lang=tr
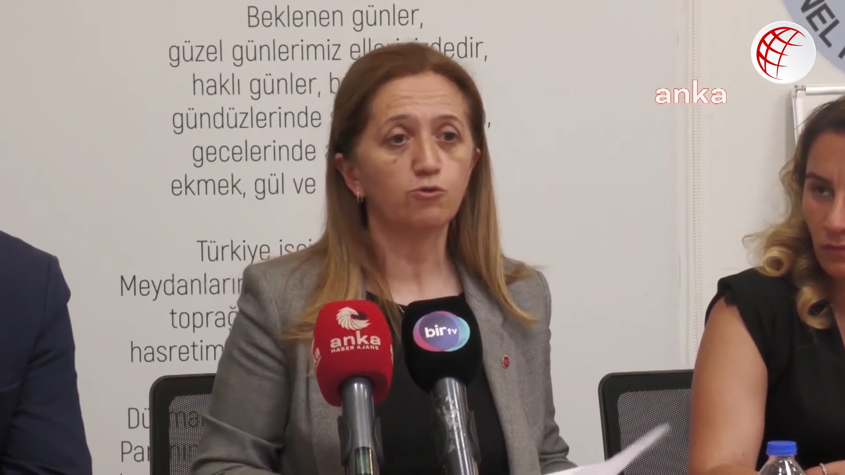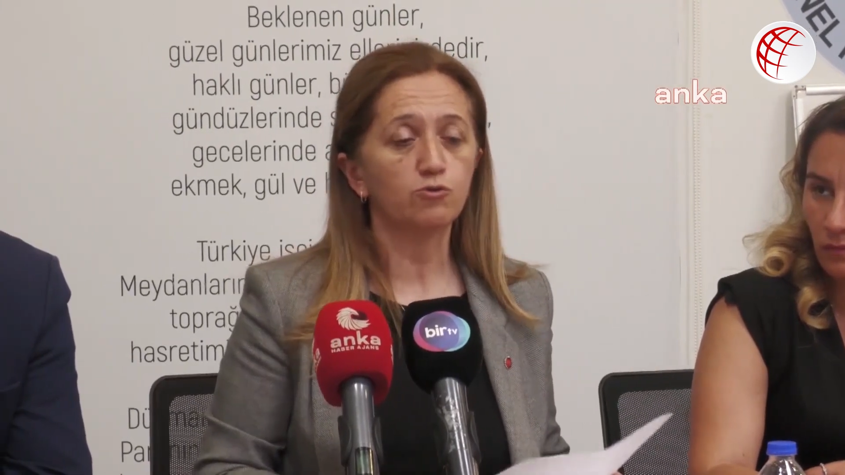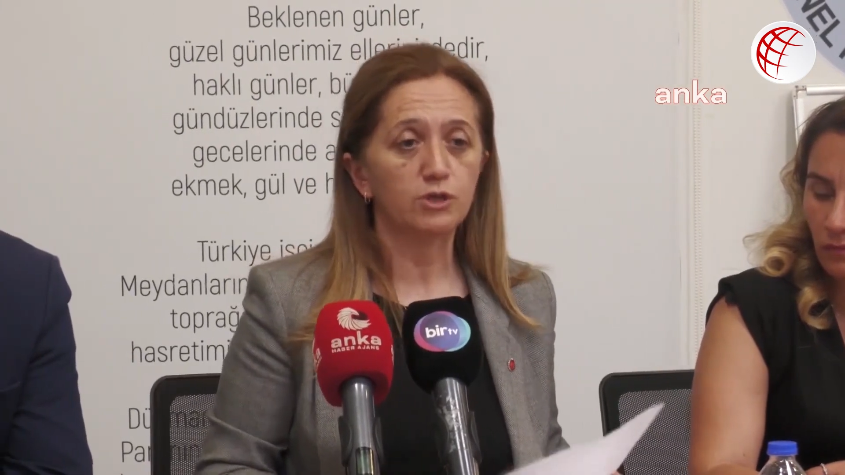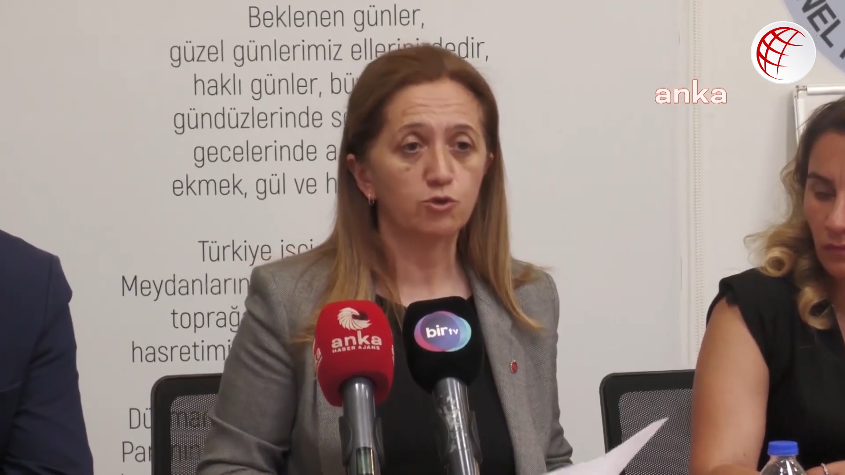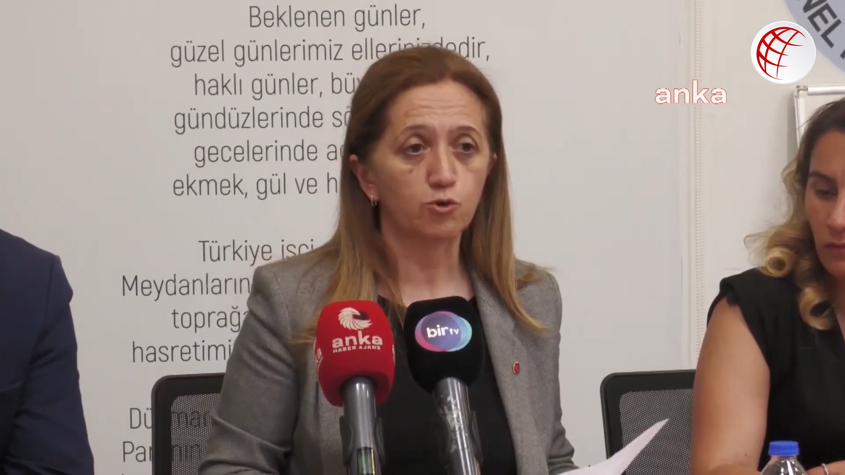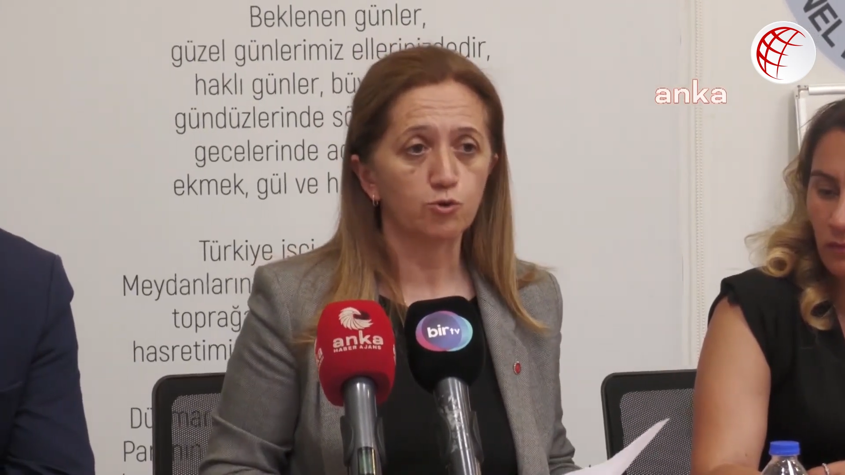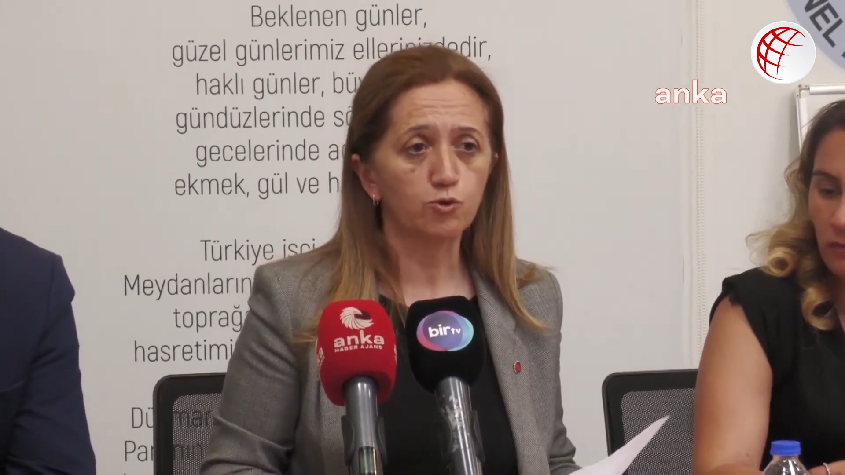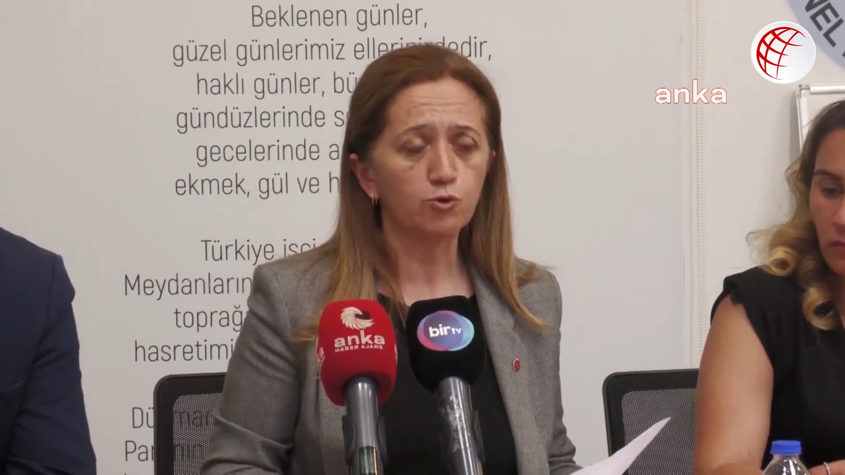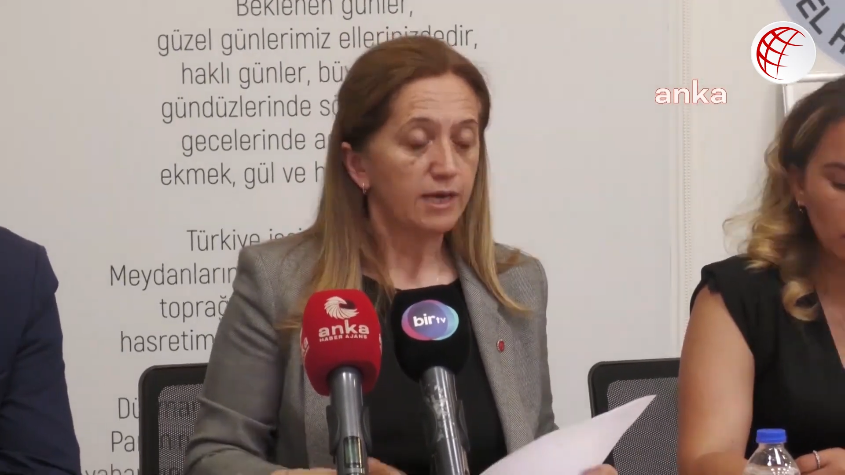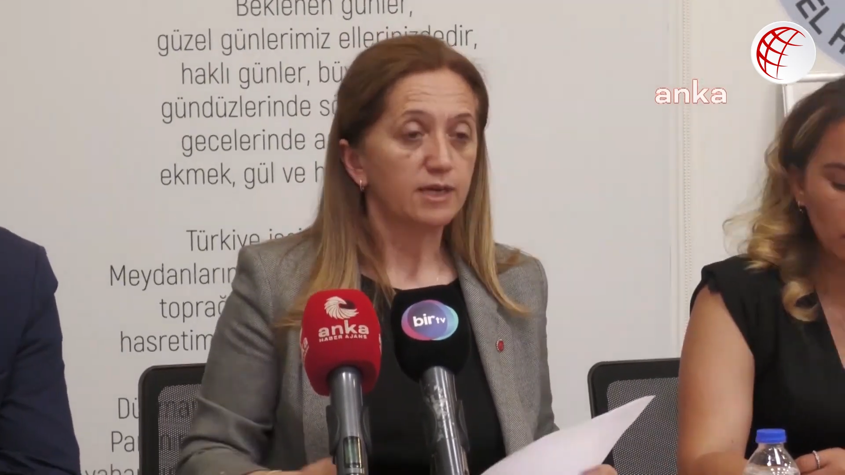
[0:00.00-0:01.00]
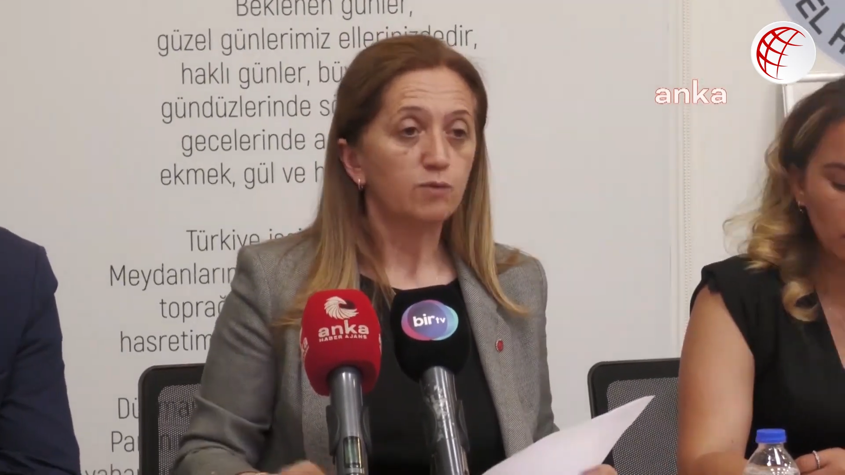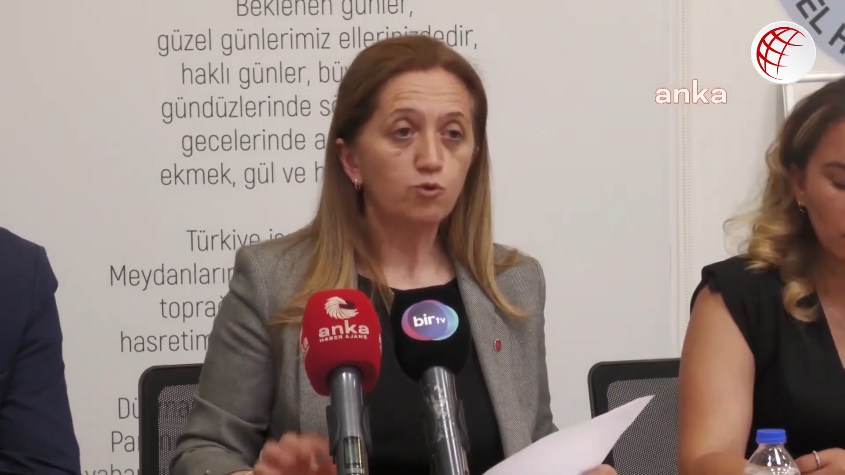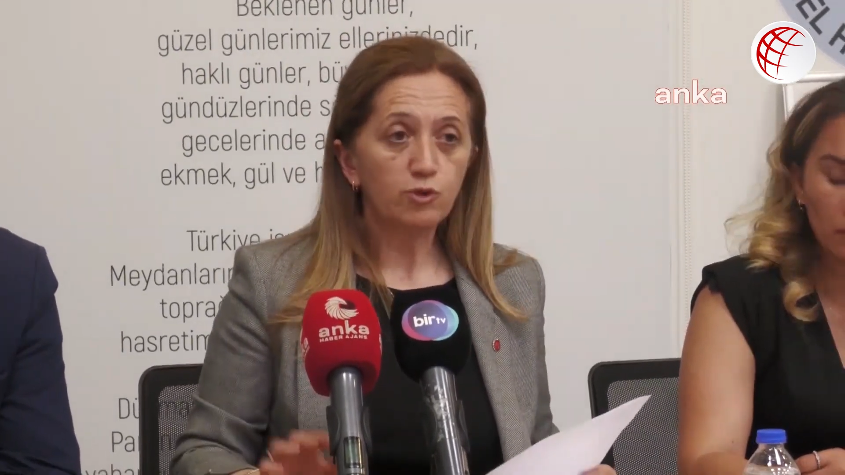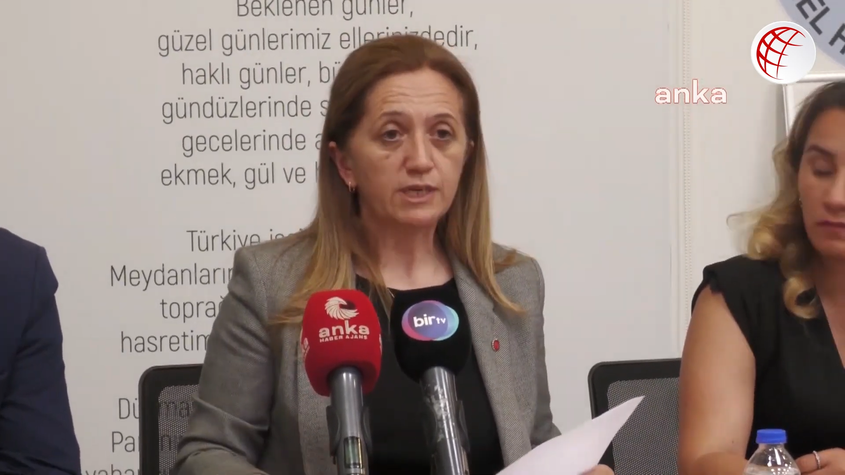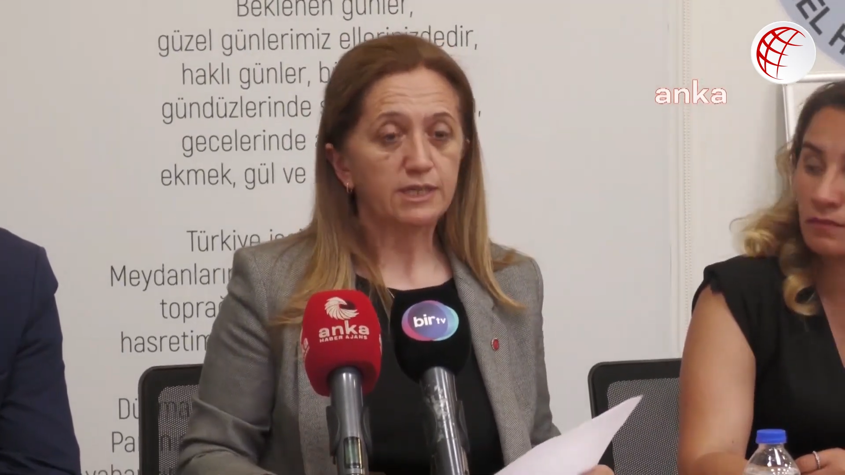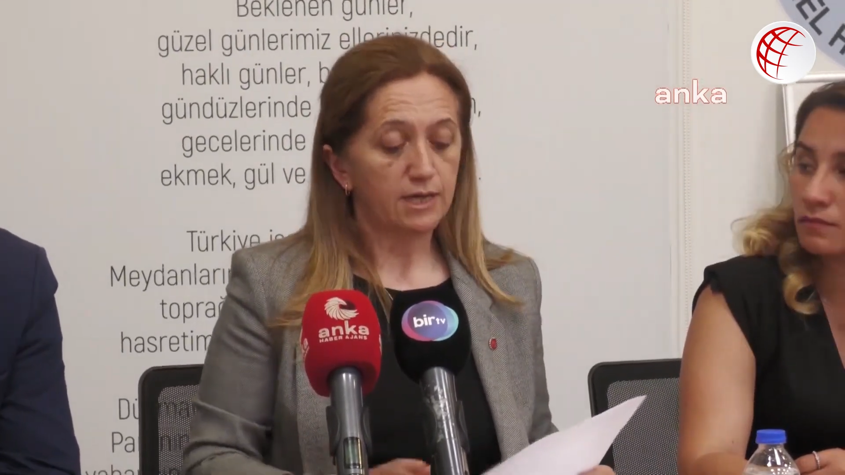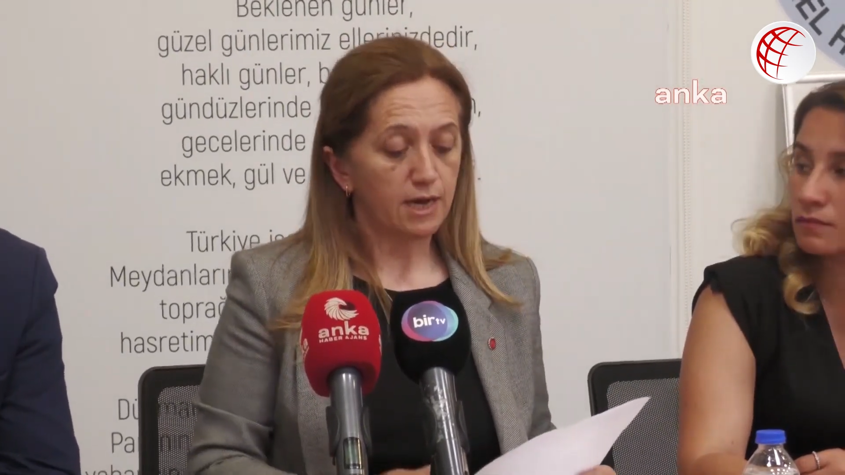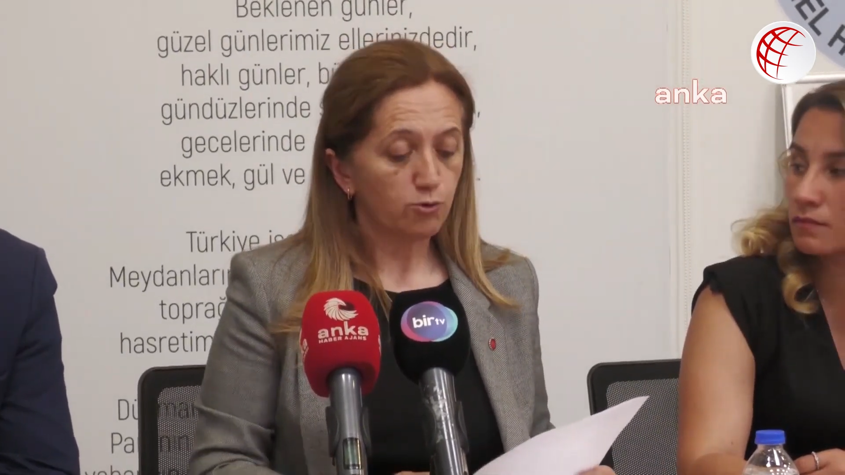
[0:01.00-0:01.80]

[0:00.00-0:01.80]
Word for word: yoluyla çözdük. E, bugüne kadar